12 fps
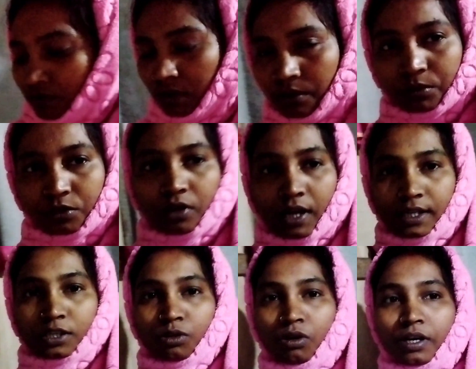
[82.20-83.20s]
উঠলে অবশ্য
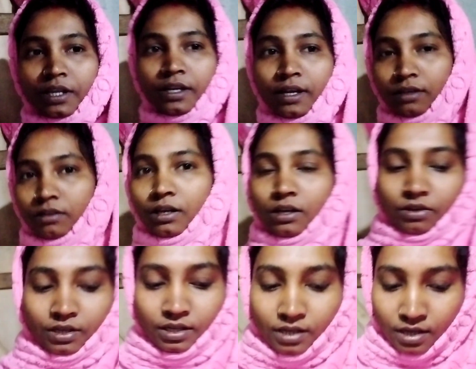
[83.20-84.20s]
কাজ করে না করা
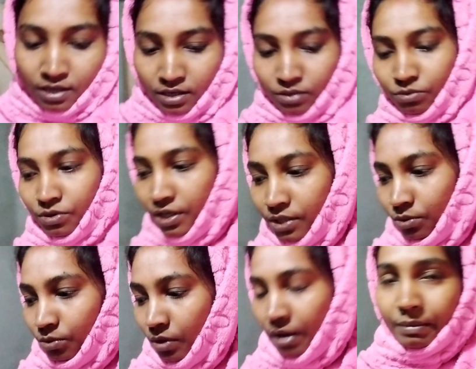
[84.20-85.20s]
নয় উঠে
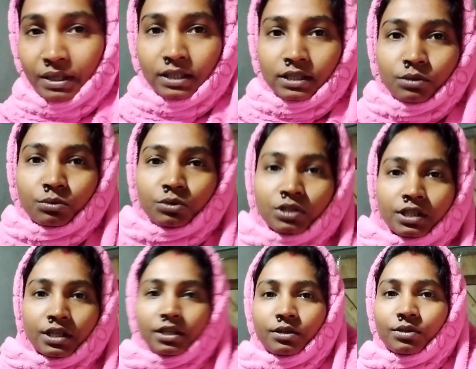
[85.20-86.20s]
তো আমাদের উঠতে
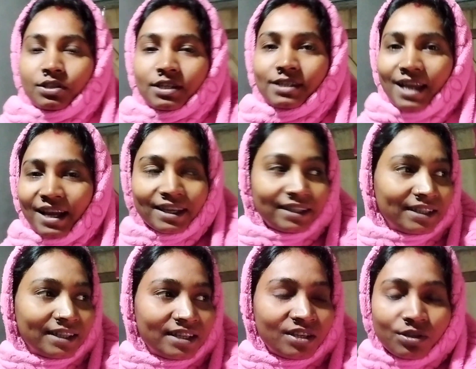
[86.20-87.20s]
দেরি হচ্ছে চা খেতে
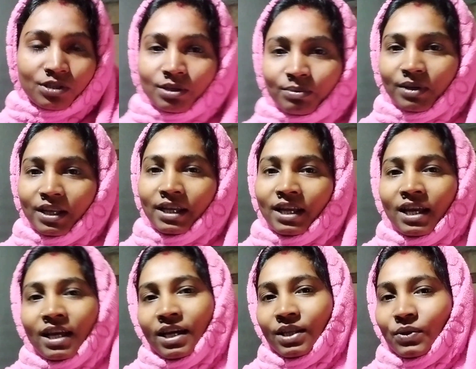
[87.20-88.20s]
দেরি হচ্ছে বলে
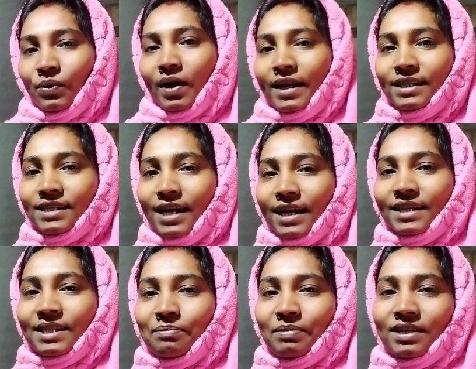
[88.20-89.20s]
দোকানে চা
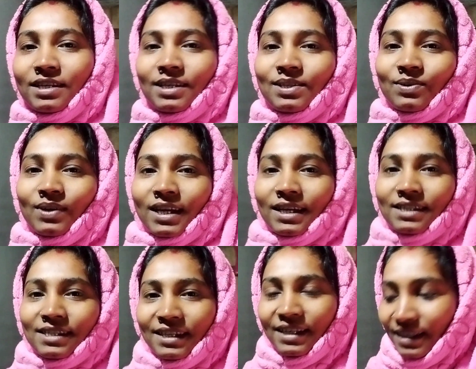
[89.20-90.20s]
খেতে বেরিয়ে চলে
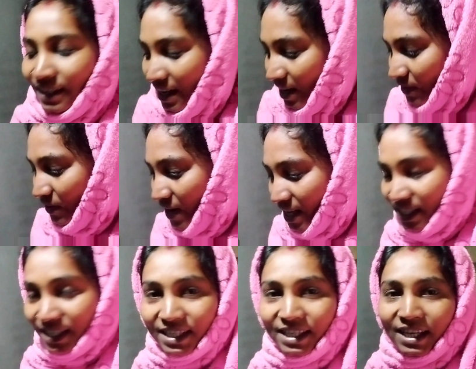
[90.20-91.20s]
গেছে এখনও
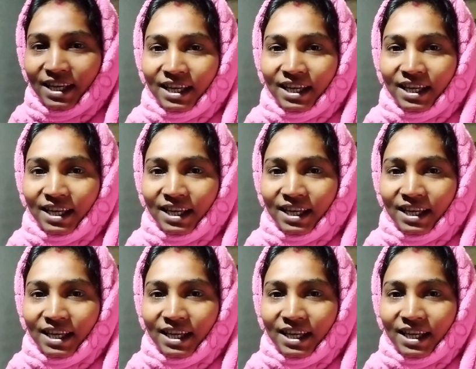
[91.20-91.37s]
আসেনি